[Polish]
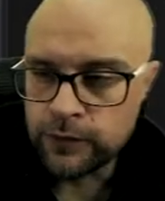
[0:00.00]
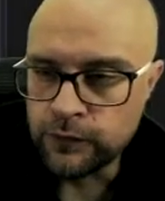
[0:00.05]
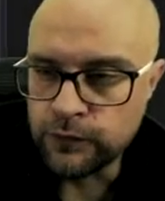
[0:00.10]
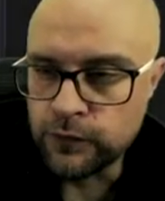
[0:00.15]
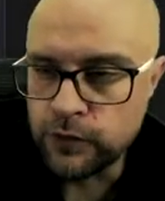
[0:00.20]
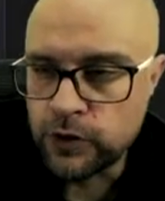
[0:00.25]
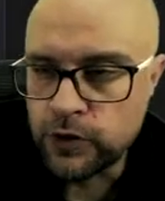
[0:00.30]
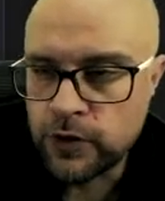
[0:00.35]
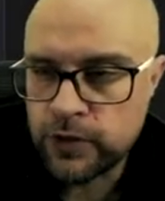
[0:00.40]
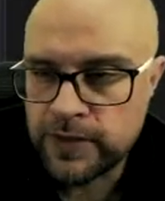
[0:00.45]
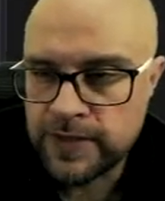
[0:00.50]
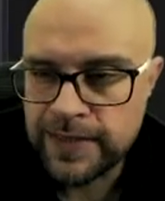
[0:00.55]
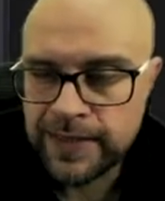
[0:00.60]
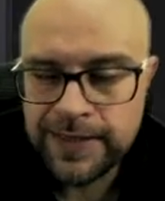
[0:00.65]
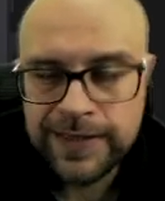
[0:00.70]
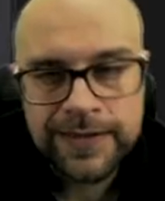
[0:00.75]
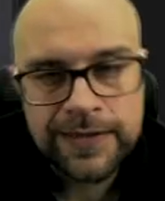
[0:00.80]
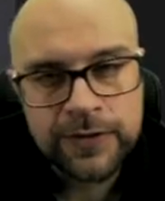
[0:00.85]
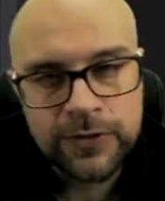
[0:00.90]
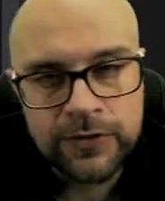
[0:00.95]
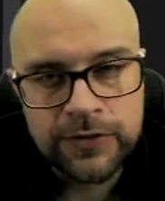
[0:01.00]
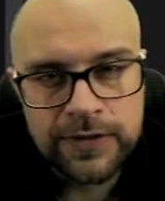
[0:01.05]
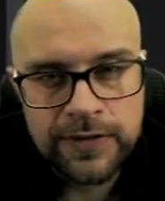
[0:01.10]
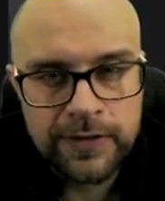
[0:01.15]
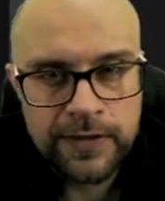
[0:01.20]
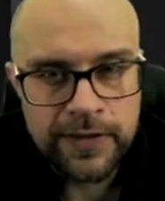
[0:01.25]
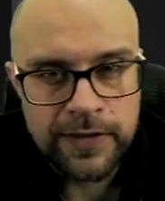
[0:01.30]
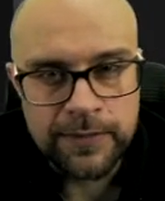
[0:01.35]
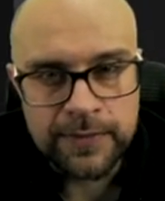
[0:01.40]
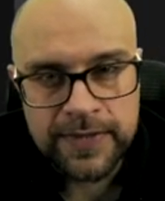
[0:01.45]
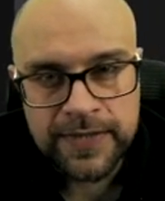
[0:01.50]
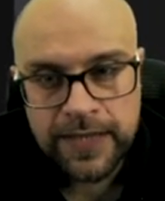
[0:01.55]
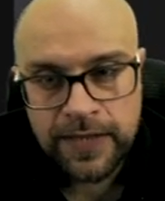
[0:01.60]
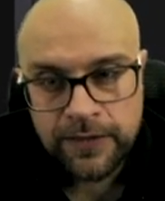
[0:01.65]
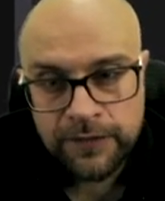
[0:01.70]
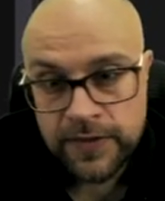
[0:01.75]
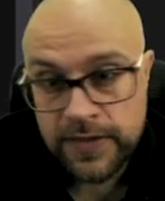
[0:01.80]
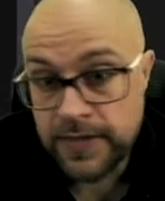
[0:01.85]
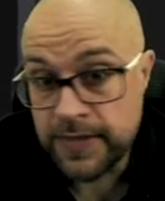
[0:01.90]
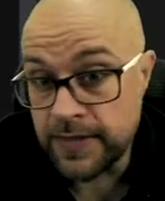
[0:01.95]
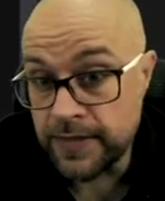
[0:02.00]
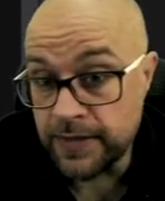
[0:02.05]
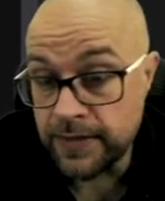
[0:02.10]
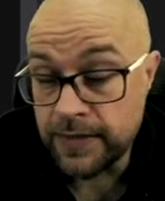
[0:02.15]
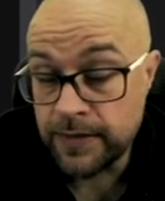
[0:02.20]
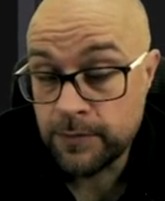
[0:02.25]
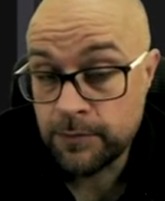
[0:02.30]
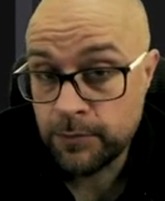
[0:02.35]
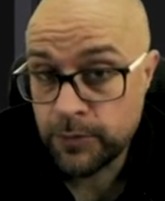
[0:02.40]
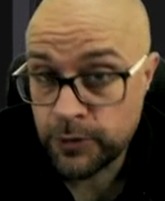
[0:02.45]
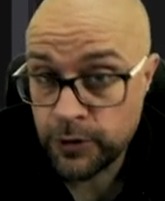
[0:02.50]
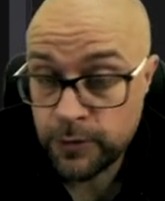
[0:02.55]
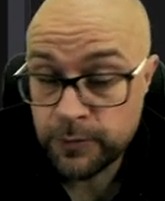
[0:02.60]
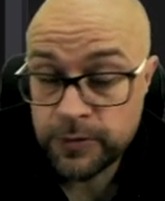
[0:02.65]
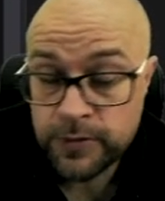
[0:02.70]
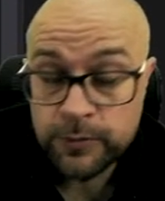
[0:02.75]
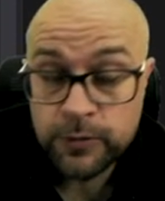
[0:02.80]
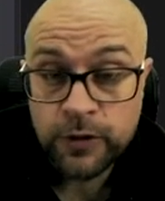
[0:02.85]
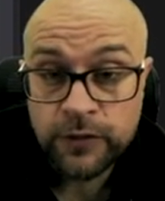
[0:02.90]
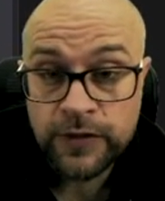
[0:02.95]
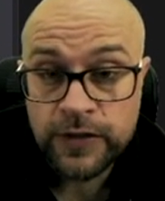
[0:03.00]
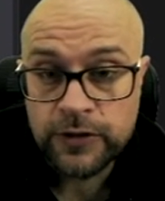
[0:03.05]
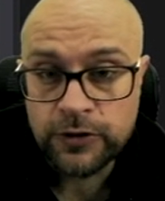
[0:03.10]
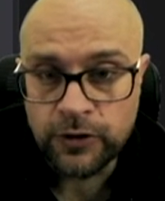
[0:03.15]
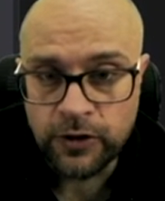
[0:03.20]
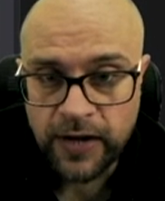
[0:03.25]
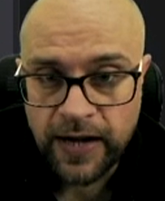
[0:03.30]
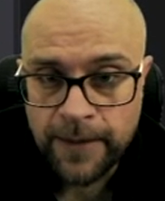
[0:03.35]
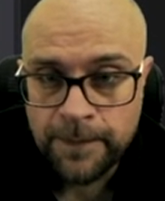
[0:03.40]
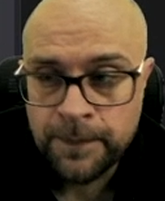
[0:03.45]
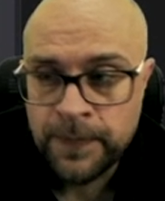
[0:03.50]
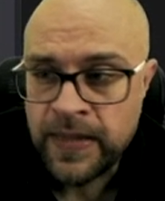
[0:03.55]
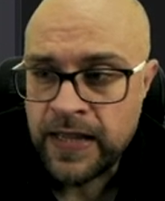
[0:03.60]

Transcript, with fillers: dwóch końcach jest kontenerem sekwencyjnym, podobnym do wektora.